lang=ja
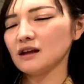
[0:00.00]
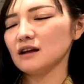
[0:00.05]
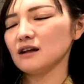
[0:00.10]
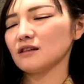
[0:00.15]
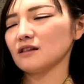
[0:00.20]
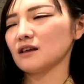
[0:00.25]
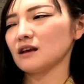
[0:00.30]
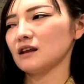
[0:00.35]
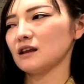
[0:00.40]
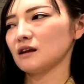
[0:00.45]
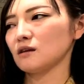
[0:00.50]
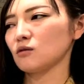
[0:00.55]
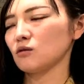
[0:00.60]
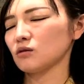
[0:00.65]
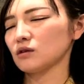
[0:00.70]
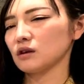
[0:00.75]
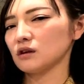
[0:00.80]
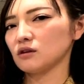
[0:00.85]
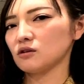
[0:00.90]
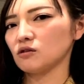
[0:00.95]
成年貢
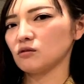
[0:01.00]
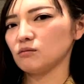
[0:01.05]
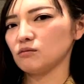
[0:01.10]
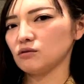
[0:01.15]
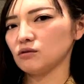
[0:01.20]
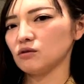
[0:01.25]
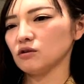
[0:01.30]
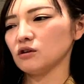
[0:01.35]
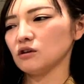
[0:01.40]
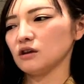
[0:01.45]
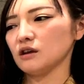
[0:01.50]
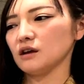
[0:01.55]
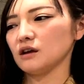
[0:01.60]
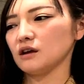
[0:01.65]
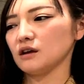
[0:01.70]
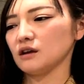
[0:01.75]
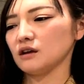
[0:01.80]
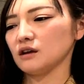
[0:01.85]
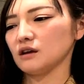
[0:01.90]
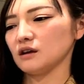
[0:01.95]
献業務を、
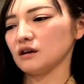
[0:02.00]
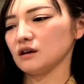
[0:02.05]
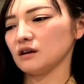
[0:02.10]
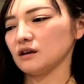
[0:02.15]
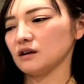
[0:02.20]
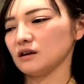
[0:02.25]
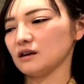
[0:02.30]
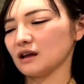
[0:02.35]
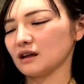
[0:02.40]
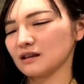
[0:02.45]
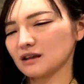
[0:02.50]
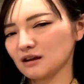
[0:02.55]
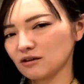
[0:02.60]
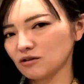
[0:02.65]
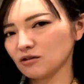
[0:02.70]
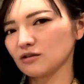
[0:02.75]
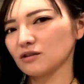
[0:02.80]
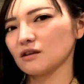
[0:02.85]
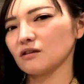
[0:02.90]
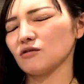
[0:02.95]
えー、やってい
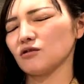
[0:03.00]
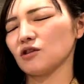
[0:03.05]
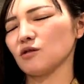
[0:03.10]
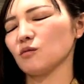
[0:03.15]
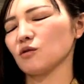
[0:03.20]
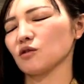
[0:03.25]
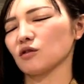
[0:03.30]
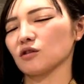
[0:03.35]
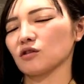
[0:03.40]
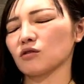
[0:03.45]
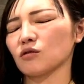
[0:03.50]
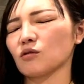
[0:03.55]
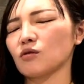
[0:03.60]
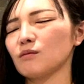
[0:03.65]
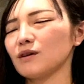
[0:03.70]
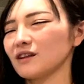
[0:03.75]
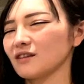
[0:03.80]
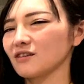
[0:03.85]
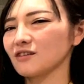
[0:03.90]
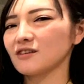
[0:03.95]
くっていう事務所はそこ
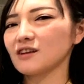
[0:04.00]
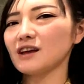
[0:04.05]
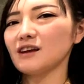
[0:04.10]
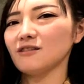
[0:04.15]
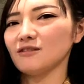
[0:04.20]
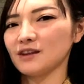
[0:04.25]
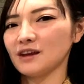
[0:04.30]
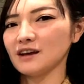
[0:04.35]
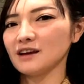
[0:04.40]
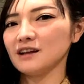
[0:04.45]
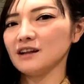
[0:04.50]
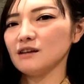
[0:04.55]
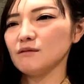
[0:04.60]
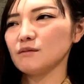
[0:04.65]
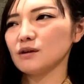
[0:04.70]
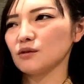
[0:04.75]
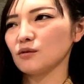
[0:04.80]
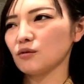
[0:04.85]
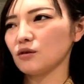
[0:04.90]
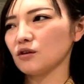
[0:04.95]
まで少ないので、
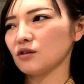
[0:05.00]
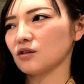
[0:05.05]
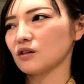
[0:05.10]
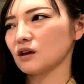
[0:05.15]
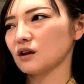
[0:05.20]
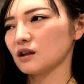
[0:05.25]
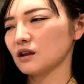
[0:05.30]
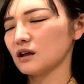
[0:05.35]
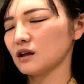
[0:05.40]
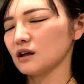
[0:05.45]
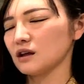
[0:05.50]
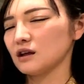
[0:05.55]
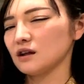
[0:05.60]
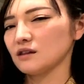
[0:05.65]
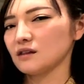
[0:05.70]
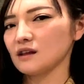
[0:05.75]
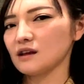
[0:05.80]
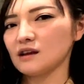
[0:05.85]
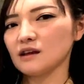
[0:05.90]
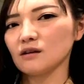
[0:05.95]
まあ、独立されて
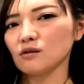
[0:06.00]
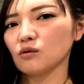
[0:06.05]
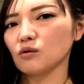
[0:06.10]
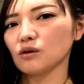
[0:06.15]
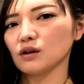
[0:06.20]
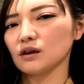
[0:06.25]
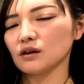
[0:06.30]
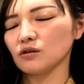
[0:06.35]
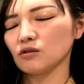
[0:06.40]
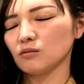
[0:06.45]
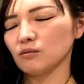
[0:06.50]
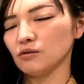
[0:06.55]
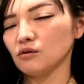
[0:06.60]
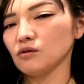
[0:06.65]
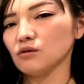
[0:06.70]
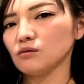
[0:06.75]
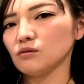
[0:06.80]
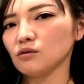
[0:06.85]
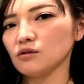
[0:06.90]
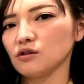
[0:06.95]
成年貢献業務
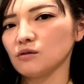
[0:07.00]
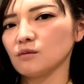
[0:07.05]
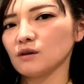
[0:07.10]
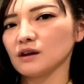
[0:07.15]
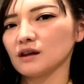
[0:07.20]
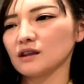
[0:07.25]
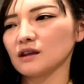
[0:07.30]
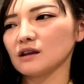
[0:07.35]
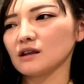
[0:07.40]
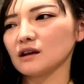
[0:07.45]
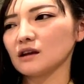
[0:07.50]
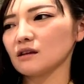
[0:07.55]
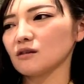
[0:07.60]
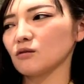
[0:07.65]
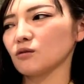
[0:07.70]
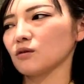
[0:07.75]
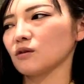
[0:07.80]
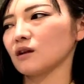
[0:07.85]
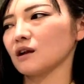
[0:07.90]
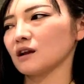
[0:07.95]
を自分はやっていきたいという
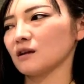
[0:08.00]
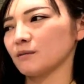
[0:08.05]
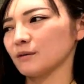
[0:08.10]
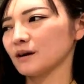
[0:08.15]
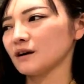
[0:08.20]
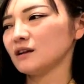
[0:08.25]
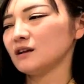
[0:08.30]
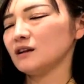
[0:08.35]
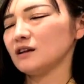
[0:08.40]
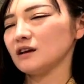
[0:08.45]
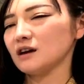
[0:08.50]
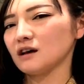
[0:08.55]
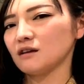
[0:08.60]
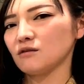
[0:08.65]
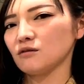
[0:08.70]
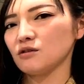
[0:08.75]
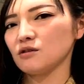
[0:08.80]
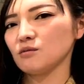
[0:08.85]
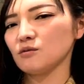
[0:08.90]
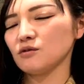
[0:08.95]
ことであればあの
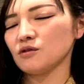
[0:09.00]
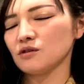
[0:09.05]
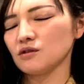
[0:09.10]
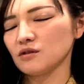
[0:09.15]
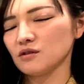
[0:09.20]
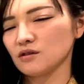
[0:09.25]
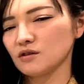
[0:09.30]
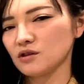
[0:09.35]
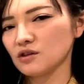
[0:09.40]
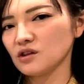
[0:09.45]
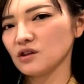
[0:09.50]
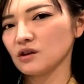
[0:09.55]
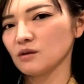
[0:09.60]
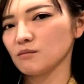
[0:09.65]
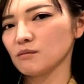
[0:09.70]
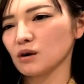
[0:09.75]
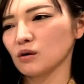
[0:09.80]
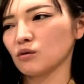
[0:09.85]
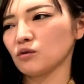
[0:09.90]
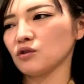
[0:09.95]
自分自身、
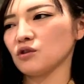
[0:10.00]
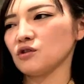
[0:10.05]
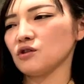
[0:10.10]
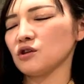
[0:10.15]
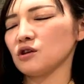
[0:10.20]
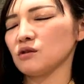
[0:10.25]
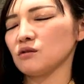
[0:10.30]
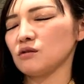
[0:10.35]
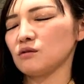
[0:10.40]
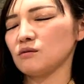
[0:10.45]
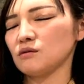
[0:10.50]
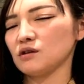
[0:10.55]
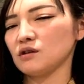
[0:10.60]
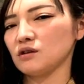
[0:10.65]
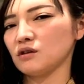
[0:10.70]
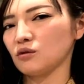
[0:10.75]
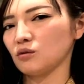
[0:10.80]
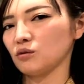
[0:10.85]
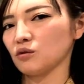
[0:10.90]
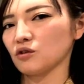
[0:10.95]
まあ、個人事
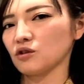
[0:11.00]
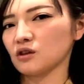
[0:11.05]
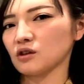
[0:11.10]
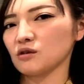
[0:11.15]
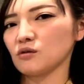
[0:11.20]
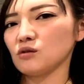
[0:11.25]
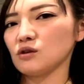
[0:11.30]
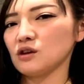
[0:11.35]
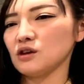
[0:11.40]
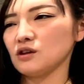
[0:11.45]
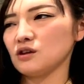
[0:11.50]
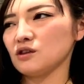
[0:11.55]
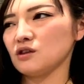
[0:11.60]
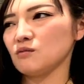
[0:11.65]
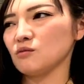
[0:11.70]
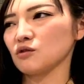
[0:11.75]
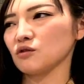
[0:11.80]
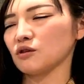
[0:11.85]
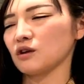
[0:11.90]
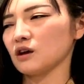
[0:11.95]
業として1人事
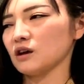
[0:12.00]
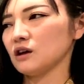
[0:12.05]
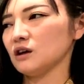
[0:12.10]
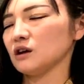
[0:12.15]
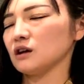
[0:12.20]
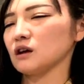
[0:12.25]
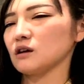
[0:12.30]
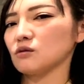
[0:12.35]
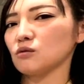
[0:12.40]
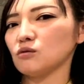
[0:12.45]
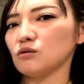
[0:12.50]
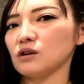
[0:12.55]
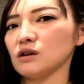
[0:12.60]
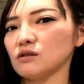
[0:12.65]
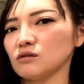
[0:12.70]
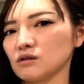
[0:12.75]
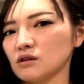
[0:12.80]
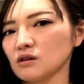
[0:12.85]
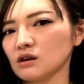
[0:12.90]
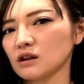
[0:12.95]
務所で結構受け
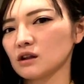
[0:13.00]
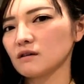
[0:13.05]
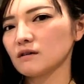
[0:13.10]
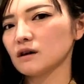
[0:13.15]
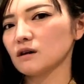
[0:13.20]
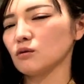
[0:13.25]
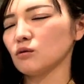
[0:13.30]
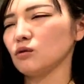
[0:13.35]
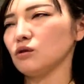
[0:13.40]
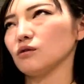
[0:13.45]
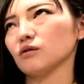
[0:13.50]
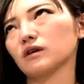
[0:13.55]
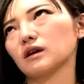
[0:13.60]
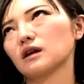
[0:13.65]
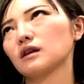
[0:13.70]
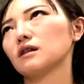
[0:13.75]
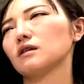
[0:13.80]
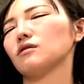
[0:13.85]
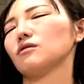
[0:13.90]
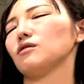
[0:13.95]
るっていう方が多いのか
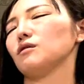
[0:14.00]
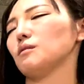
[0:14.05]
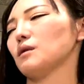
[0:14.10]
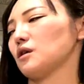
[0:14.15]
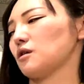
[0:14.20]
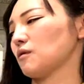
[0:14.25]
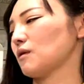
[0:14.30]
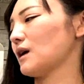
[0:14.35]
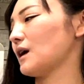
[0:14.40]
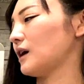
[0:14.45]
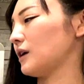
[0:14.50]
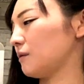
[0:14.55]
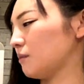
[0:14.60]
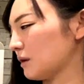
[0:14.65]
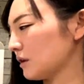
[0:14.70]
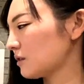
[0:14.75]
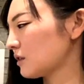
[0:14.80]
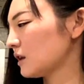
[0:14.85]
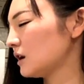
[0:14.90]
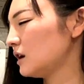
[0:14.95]
なっていうイメージはありま
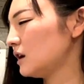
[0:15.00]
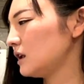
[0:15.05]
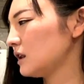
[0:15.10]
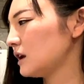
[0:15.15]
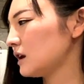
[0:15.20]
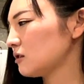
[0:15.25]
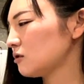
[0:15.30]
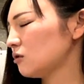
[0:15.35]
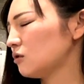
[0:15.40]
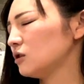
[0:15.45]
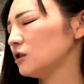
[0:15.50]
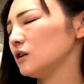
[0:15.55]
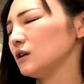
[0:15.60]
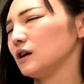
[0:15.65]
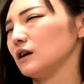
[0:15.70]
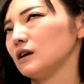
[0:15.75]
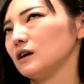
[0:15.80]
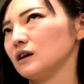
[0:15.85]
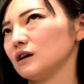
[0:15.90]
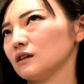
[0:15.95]
す。であと,、
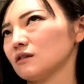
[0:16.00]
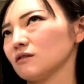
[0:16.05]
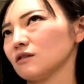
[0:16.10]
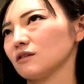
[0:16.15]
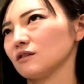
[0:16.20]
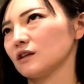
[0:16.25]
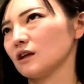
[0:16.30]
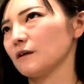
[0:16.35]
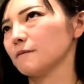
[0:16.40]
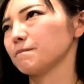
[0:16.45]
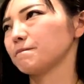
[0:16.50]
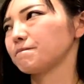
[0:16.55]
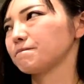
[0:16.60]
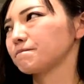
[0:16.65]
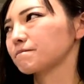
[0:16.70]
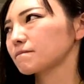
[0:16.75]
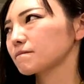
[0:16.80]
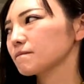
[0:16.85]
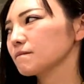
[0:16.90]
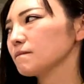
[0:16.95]
えーとですね、
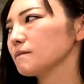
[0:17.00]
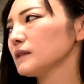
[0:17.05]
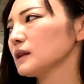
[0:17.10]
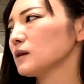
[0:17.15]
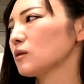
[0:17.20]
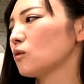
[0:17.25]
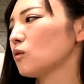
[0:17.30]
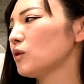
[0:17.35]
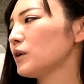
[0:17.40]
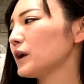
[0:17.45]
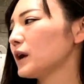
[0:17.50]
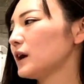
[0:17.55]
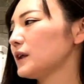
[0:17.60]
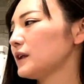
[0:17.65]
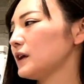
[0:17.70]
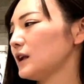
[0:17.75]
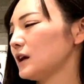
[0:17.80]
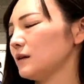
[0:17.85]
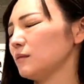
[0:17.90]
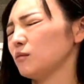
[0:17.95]
ここに書い
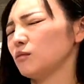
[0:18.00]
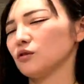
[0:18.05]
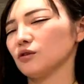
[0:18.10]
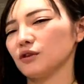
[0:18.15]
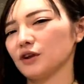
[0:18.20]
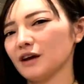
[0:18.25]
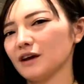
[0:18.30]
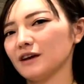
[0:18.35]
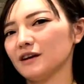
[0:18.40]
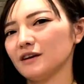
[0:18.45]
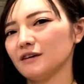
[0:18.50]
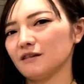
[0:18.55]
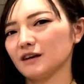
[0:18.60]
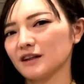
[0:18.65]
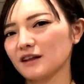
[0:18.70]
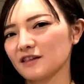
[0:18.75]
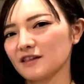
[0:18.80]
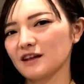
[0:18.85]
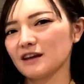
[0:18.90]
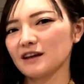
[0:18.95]
ていないもので
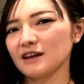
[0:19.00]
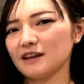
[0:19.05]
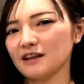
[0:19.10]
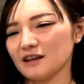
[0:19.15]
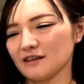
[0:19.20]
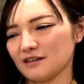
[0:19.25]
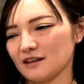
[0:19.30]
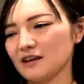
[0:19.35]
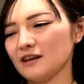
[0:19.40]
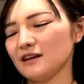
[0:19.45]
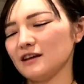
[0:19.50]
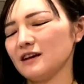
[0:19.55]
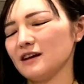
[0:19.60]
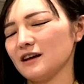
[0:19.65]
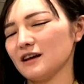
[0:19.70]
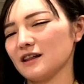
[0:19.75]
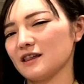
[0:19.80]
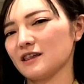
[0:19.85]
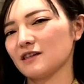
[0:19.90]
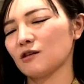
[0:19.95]
私的にですね、
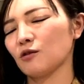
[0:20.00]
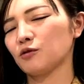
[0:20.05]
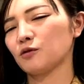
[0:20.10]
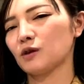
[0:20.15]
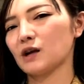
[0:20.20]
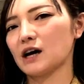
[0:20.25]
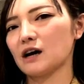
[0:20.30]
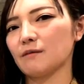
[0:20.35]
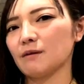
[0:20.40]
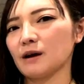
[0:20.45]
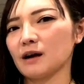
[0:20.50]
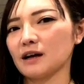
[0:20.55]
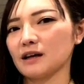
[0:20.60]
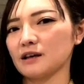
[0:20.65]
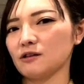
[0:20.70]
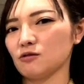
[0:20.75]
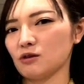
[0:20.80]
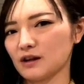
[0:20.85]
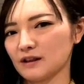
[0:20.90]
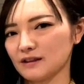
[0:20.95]
え仕事の幅が
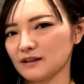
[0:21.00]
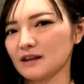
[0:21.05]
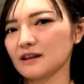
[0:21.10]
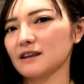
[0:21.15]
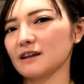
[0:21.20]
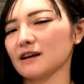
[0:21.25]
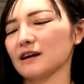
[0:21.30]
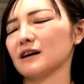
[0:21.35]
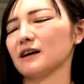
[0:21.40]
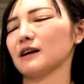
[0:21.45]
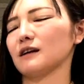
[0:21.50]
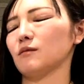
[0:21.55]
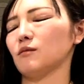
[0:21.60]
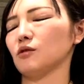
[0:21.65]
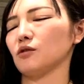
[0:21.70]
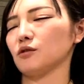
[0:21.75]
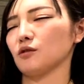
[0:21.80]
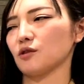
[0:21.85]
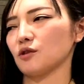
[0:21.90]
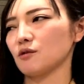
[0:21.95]
広がったって考えるも
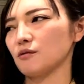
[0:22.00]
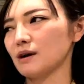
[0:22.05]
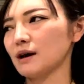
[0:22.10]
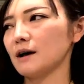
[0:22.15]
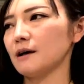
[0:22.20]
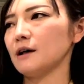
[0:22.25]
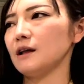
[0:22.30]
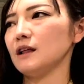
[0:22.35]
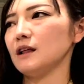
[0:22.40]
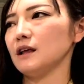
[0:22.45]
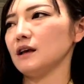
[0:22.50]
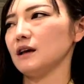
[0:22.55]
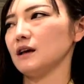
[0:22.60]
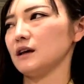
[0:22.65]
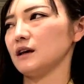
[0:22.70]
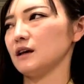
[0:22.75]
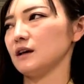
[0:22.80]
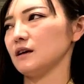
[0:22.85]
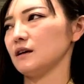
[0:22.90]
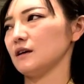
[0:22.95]
のとしては、
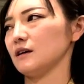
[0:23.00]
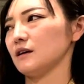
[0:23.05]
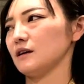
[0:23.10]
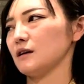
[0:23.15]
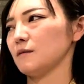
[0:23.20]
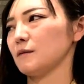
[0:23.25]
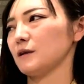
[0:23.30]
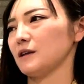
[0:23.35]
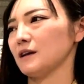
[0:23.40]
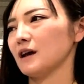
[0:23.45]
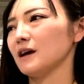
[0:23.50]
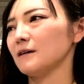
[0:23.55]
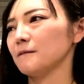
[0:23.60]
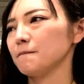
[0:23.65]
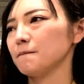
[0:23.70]
えー、やっぱりね